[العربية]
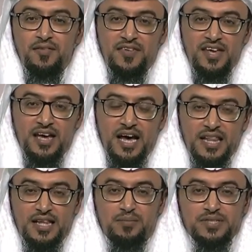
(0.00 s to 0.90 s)
في
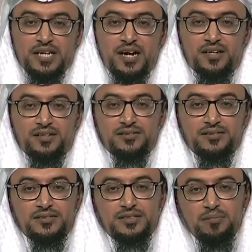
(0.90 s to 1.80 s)
هذا المساق
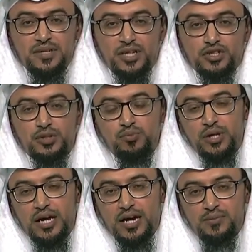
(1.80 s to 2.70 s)
تم
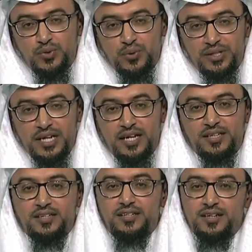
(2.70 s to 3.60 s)
تقسيمه إلى خمس
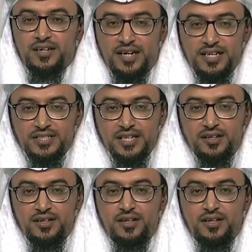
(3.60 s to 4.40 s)
وحدات رئيسة